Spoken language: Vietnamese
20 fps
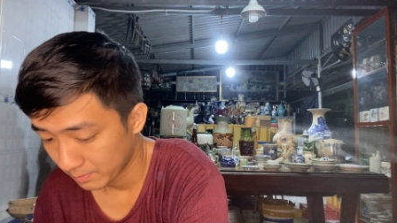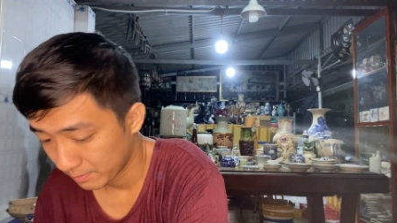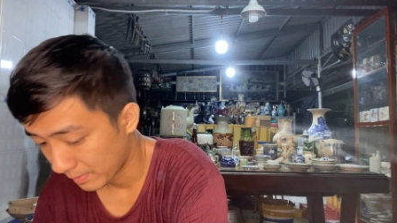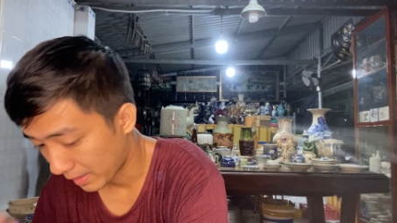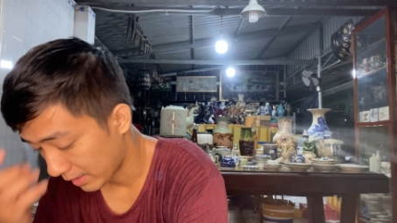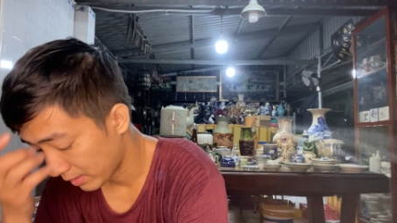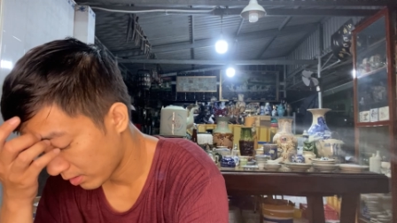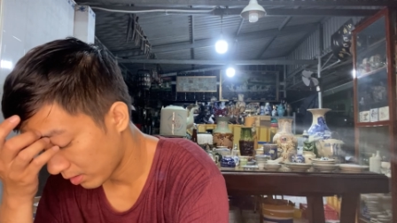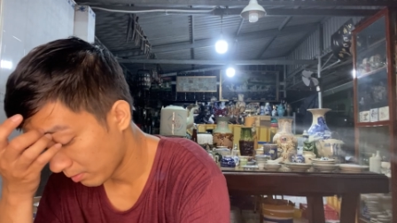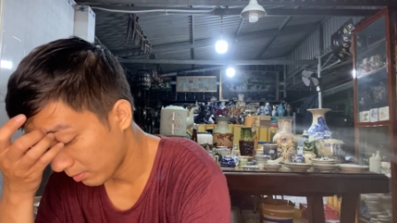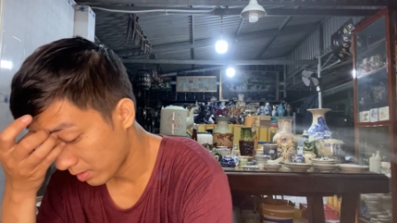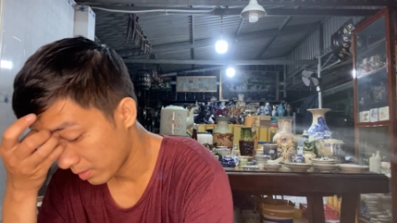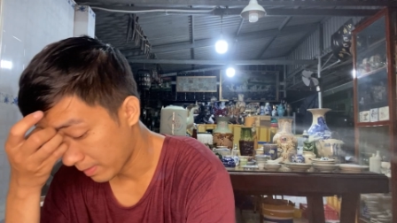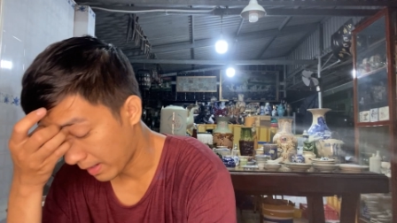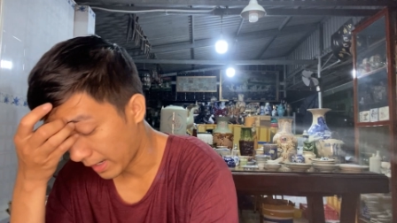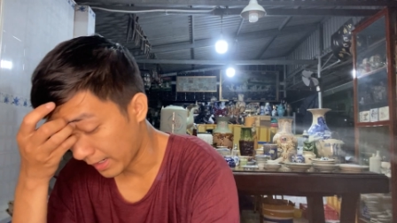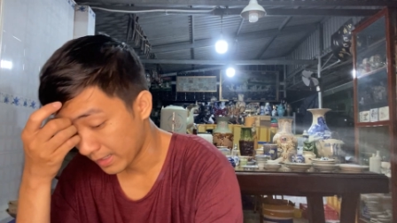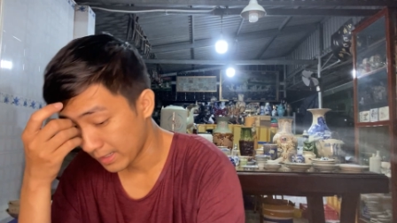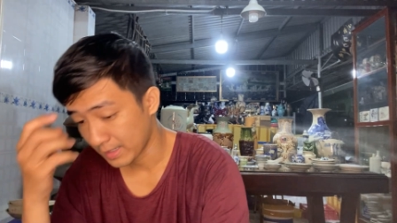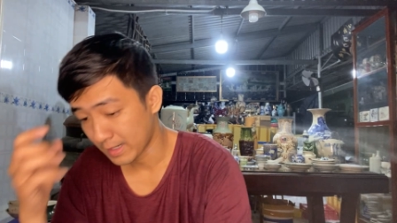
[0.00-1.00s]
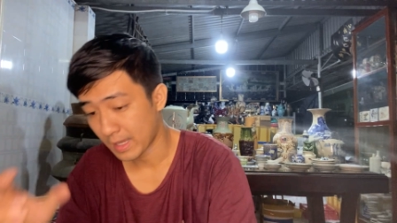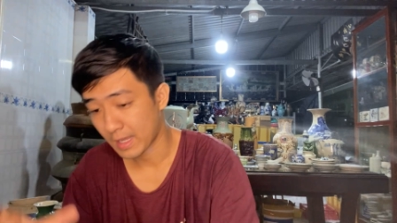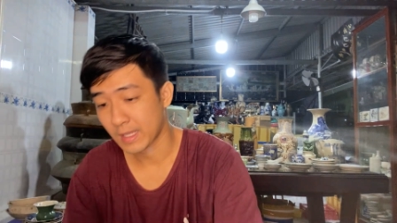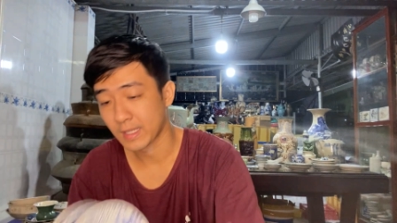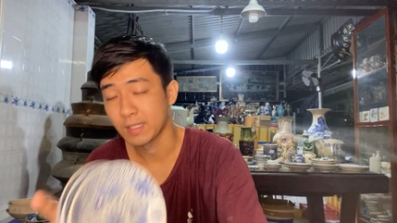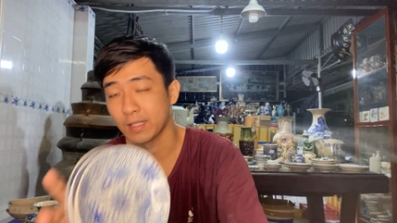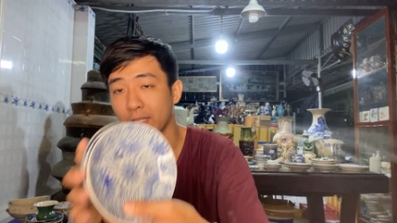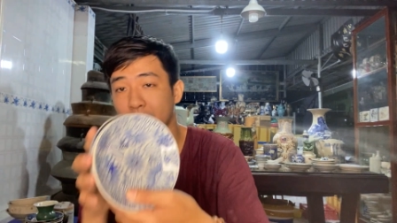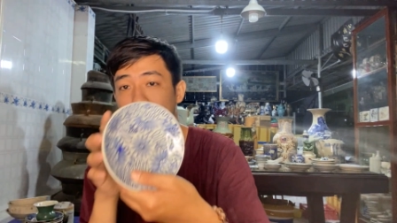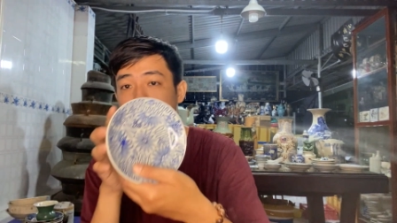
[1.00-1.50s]
mã số 17
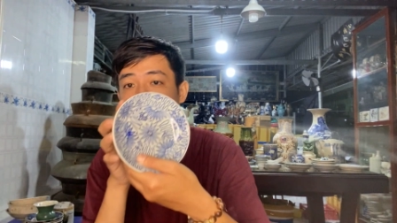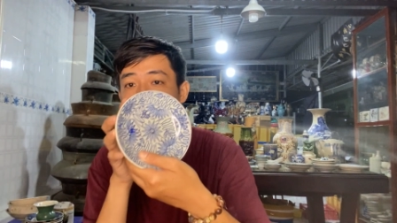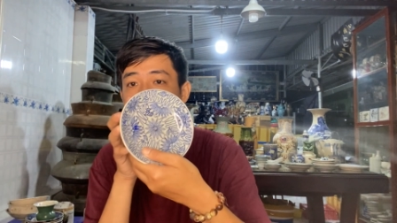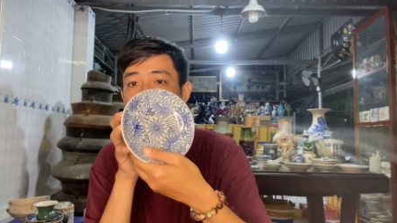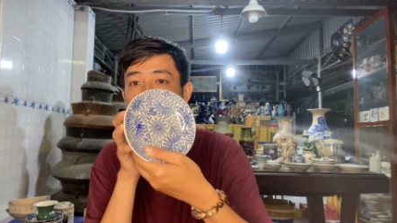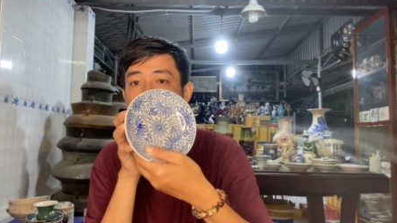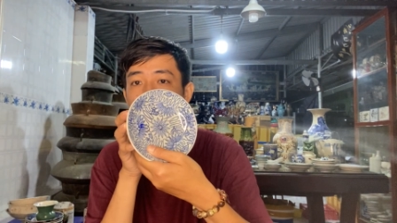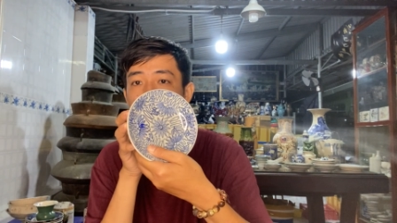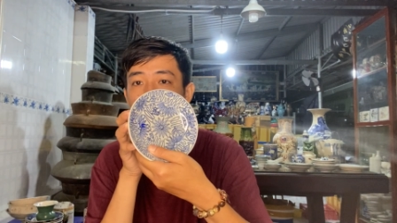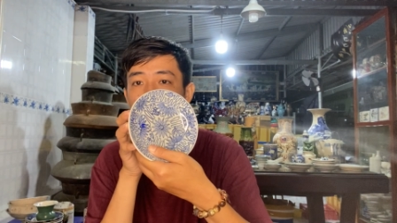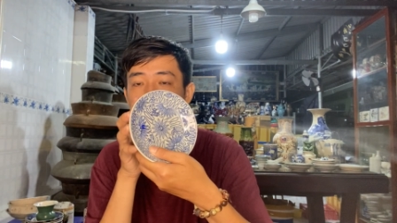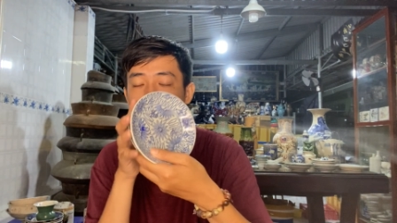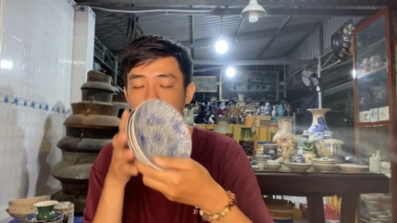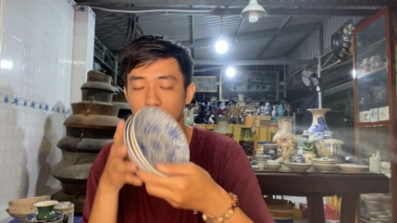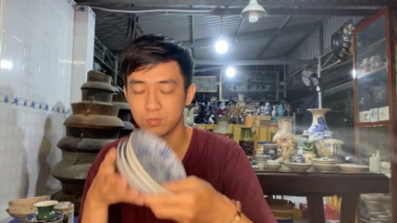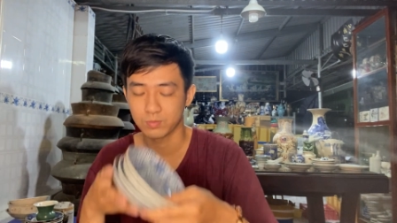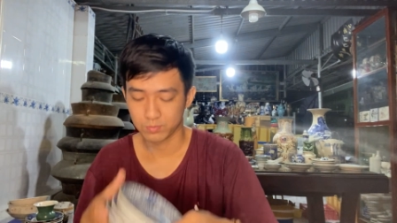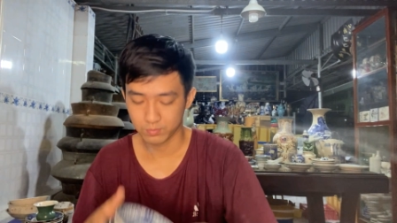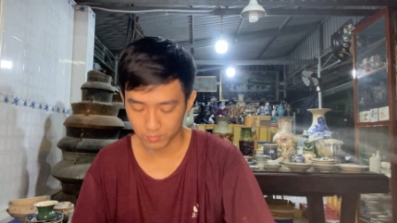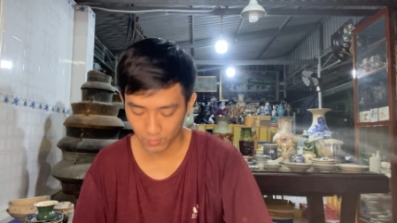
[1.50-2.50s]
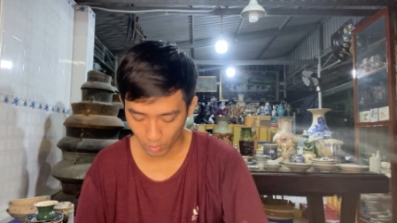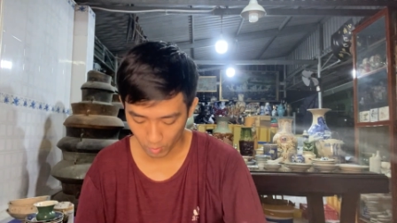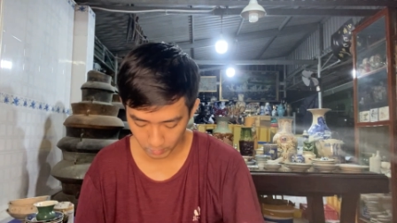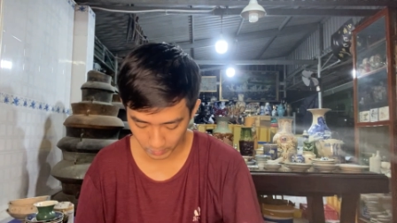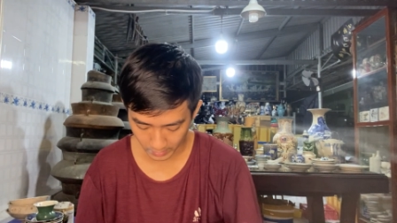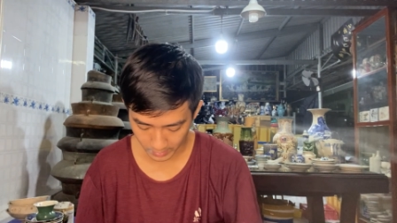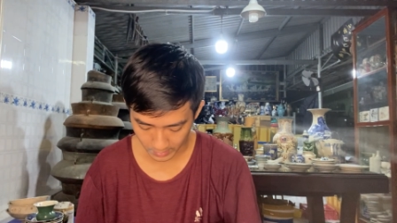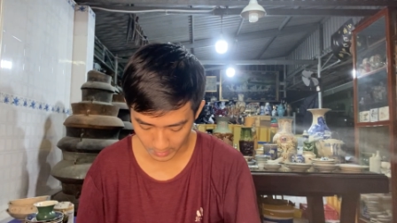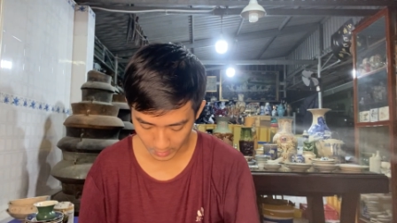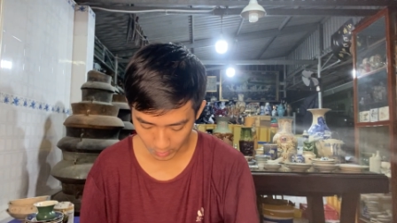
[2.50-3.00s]
đây là 4 4
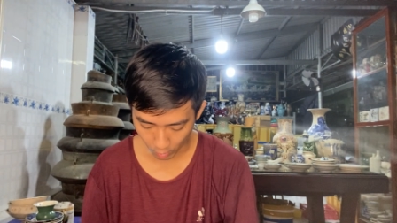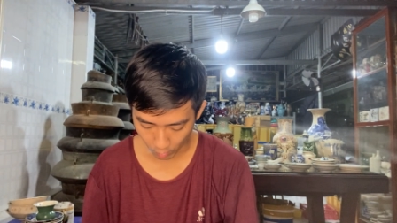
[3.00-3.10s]
cái dĩa